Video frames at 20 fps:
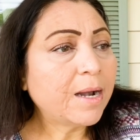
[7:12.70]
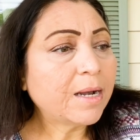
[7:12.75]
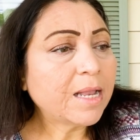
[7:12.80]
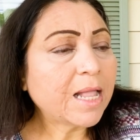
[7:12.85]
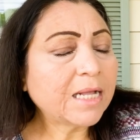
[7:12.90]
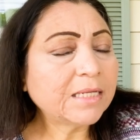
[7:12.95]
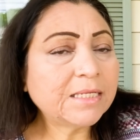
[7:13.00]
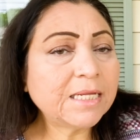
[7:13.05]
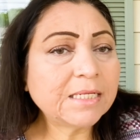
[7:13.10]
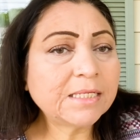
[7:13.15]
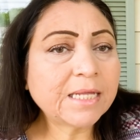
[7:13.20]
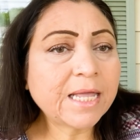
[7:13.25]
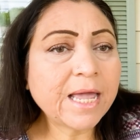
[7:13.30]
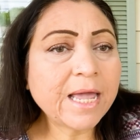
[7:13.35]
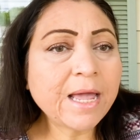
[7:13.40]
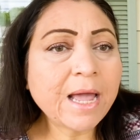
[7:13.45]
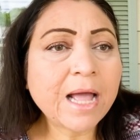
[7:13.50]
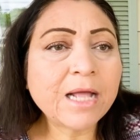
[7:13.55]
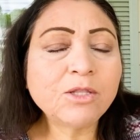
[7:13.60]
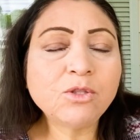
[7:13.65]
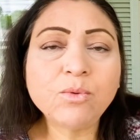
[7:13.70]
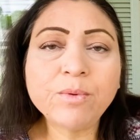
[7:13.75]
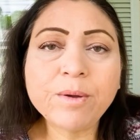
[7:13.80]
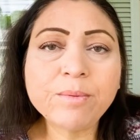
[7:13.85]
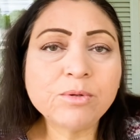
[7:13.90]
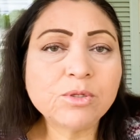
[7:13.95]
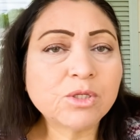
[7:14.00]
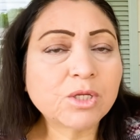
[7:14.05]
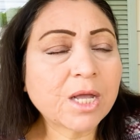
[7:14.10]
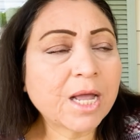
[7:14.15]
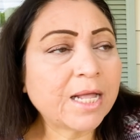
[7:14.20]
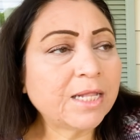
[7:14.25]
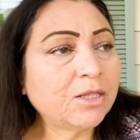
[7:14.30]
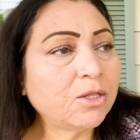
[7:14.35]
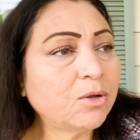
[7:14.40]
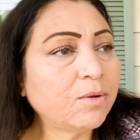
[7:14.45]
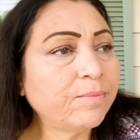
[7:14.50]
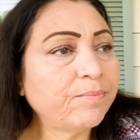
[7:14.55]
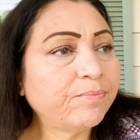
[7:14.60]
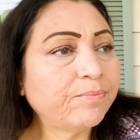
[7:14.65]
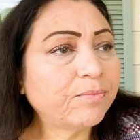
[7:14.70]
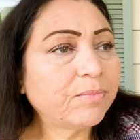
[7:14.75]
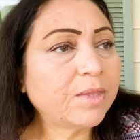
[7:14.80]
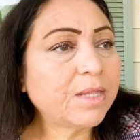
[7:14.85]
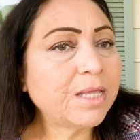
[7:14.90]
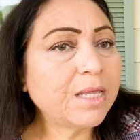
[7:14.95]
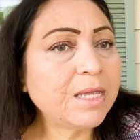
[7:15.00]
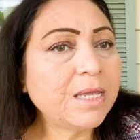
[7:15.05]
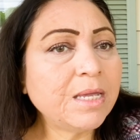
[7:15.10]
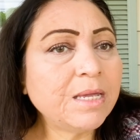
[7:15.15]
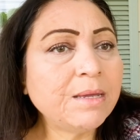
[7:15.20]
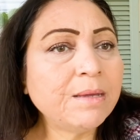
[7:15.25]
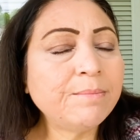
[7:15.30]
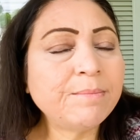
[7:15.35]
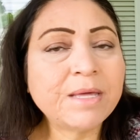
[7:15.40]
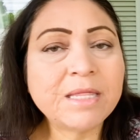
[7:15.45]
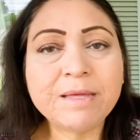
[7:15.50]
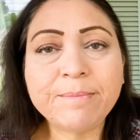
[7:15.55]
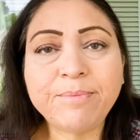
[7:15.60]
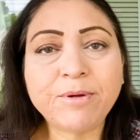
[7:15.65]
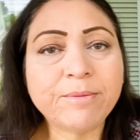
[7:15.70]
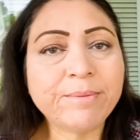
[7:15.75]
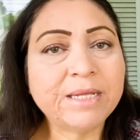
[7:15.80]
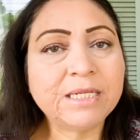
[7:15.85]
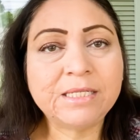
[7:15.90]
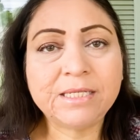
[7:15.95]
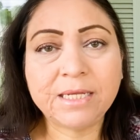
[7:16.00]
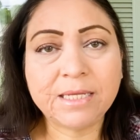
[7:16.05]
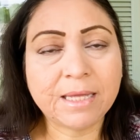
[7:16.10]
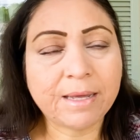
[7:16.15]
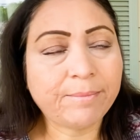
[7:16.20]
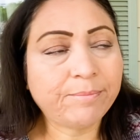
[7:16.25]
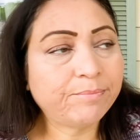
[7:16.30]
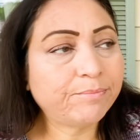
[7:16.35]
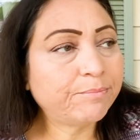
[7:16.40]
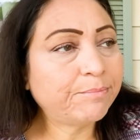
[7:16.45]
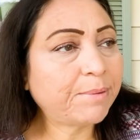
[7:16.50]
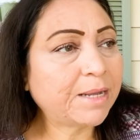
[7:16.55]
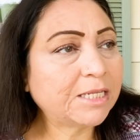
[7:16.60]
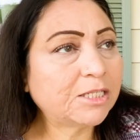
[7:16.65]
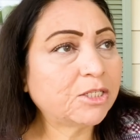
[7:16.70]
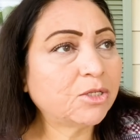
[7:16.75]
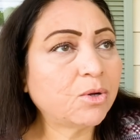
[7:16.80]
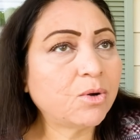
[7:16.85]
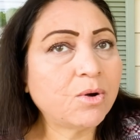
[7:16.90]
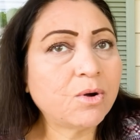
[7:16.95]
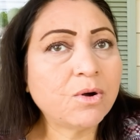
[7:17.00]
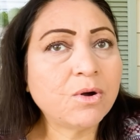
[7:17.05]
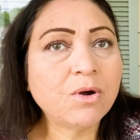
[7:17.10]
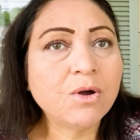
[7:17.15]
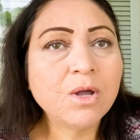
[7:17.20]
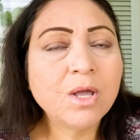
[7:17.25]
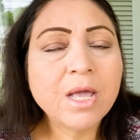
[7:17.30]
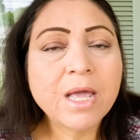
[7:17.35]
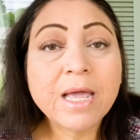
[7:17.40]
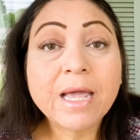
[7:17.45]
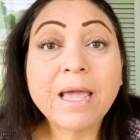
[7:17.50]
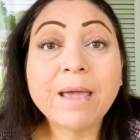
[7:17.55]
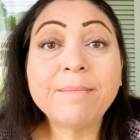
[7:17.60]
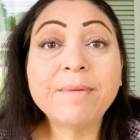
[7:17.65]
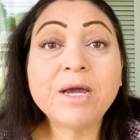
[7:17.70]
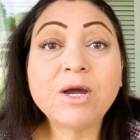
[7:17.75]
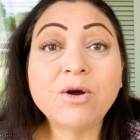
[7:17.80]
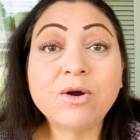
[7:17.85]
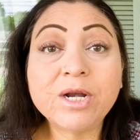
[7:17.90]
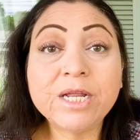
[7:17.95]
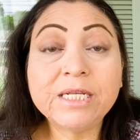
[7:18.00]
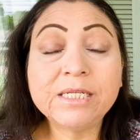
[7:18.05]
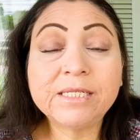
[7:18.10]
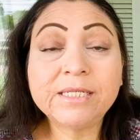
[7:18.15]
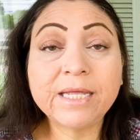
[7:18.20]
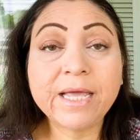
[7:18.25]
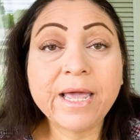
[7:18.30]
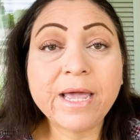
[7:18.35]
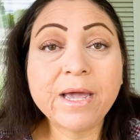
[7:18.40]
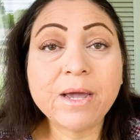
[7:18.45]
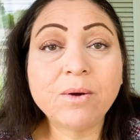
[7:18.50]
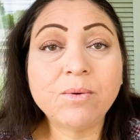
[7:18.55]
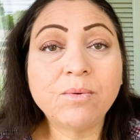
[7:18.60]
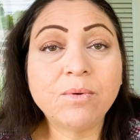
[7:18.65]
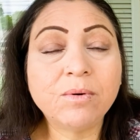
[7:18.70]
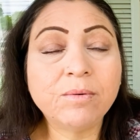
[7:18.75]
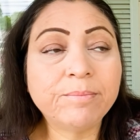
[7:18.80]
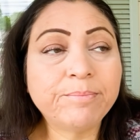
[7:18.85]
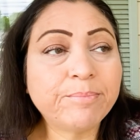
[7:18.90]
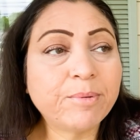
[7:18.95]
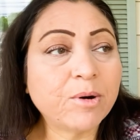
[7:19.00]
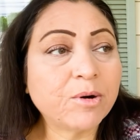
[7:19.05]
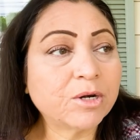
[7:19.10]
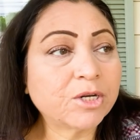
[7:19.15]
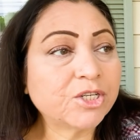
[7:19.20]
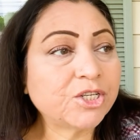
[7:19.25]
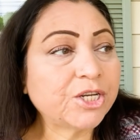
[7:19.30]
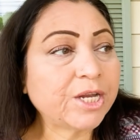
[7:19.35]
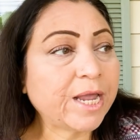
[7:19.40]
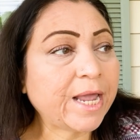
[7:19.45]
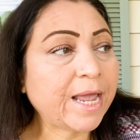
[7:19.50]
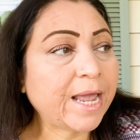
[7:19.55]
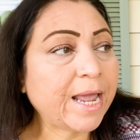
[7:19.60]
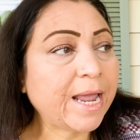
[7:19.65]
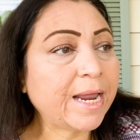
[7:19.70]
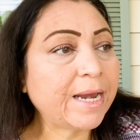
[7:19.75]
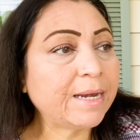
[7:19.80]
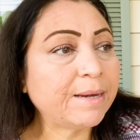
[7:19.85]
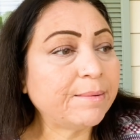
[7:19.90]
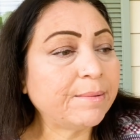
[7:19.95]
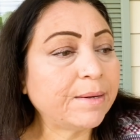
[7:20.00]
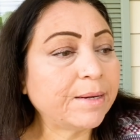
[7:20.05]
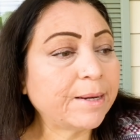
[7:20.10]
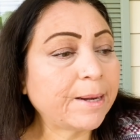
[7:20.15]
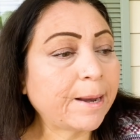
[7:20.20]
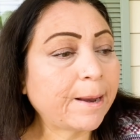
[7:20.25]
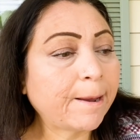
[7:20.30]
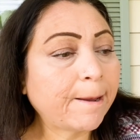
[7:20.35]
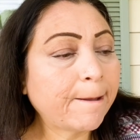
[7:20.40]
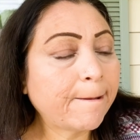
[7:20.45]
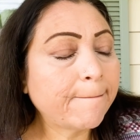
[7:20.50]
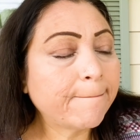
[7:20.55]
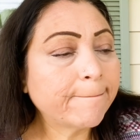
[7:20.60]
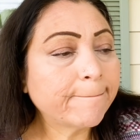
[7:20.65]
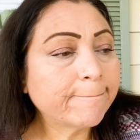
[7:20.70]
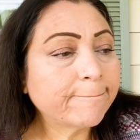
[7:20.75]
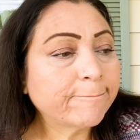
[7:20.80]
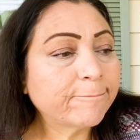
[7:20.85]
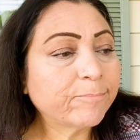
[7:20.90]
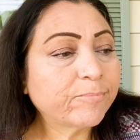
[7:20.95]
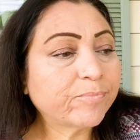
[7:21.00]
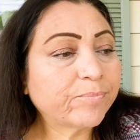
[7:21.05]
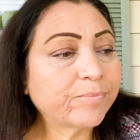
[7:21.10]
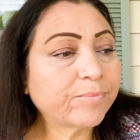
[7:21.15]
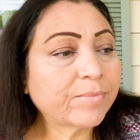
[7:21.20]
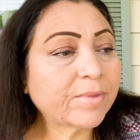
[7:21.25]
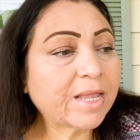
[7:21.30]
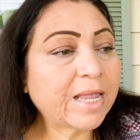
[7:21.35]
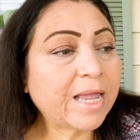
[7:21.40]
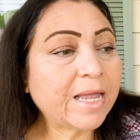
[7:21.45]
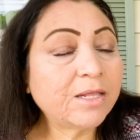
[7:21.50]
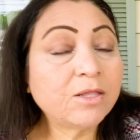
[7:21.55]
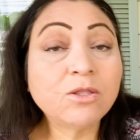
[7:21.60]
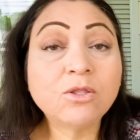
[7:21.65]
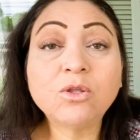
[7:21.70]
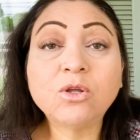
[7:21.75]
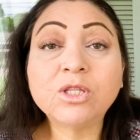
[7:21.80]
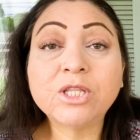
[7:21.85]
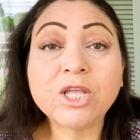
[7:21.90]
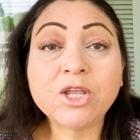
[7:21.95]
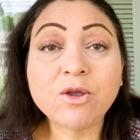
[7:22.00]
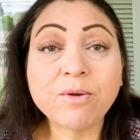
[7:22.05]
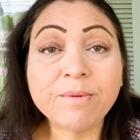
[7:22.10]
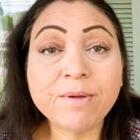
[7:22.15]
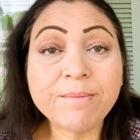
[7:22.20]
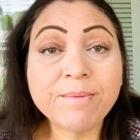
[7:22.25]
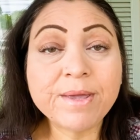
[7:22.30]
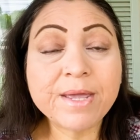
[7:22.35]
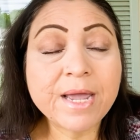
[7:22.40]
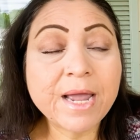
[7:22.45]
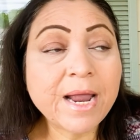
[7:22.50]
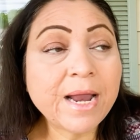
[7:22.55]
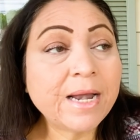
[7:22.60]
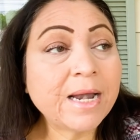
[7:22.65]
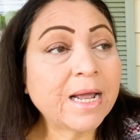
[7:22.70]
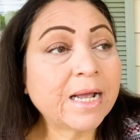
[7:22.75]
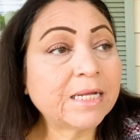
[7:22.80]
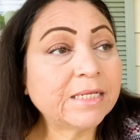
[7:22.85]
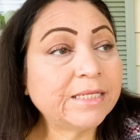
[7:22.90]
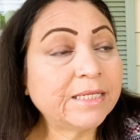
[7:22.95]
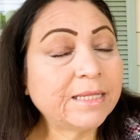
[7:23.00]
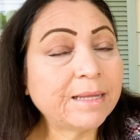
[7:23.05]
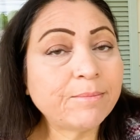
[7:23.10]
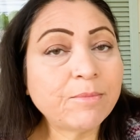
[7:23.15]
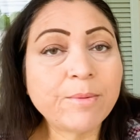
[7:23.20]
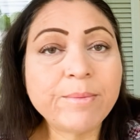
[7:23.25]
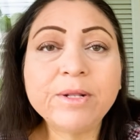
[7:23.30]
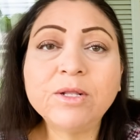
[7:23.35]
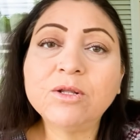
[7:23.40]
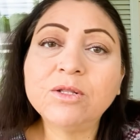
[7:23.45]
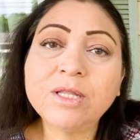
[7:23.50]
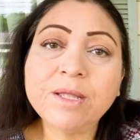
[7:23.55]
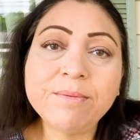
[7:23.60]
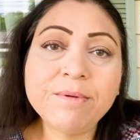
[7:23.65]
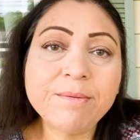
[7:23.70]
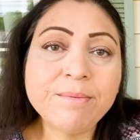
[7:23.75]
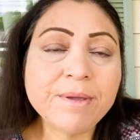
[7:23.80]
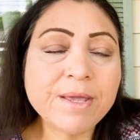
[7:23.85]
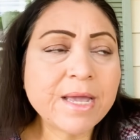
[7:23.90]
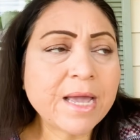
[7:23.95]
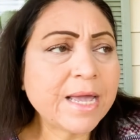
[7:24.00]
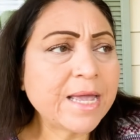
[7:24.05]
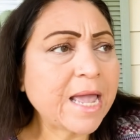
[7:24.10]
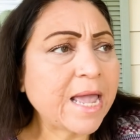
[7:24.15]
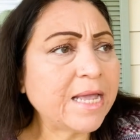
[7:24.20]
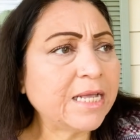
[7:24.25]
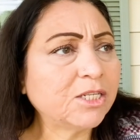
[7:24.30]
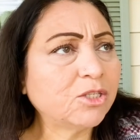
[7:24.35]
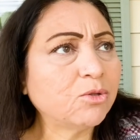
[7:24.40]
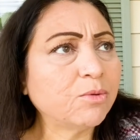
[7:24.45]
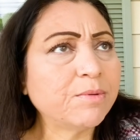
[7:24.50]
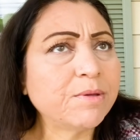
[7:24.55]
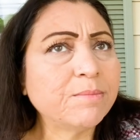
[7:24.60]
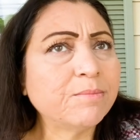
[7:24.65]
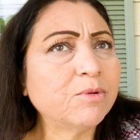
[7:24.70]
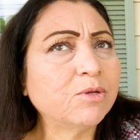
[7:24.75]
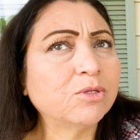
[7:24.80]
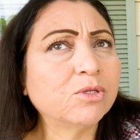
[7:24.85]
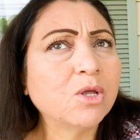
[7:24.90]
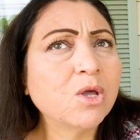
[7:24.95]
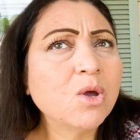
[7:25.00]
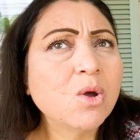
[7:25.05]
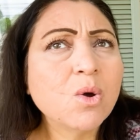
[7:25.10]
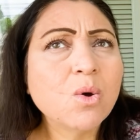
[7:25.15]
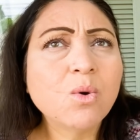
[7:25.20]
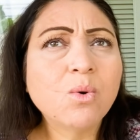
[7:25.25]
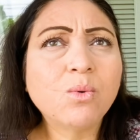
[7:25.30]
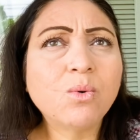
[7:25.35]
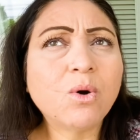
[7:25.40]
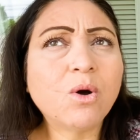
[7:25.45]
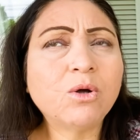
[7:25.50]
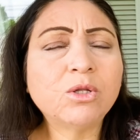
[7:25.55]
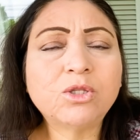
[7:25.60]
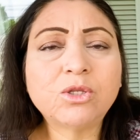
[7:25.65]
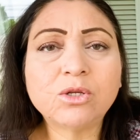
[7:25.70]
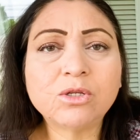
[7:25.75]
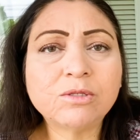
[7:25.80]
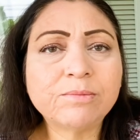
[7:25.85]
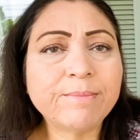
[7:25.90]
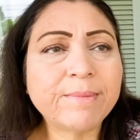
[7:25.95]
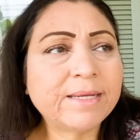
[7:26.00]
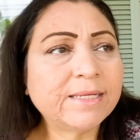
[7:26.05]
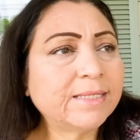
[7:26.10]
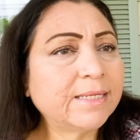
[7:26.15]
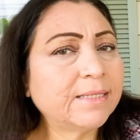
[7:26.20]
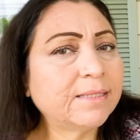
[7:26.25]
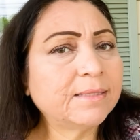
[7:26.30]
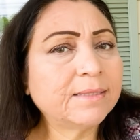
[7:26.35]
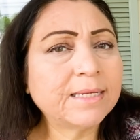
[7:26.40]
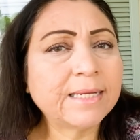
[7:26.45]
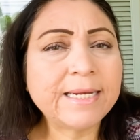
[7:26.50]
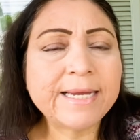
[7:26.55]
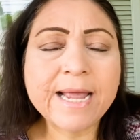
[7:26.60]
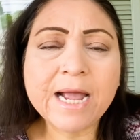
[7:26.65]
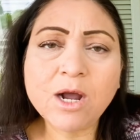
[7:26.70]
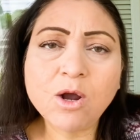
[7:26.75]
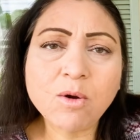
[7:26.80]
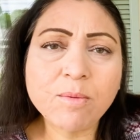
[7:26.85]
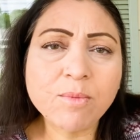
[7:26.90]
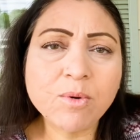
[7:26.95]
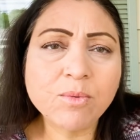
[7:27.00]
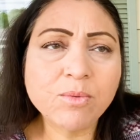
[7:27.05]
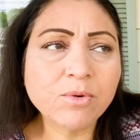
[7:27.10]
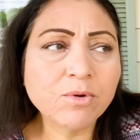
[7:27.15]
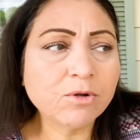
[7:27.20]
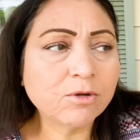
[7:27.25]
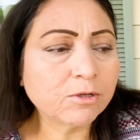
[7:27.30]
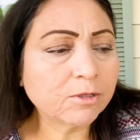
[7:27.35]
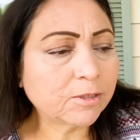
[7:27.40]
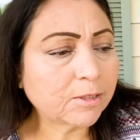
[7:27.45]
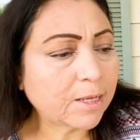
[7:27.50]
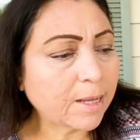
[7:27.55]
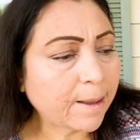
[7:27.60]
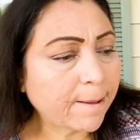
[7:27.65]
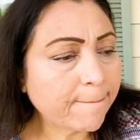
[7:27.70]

Así es que anduve buscando y me di por vencida pasó que mejor hice un porche en, en donde yo vivía, en la casita móvil donde vivía y ahí estuvimos otros meses, serían como unos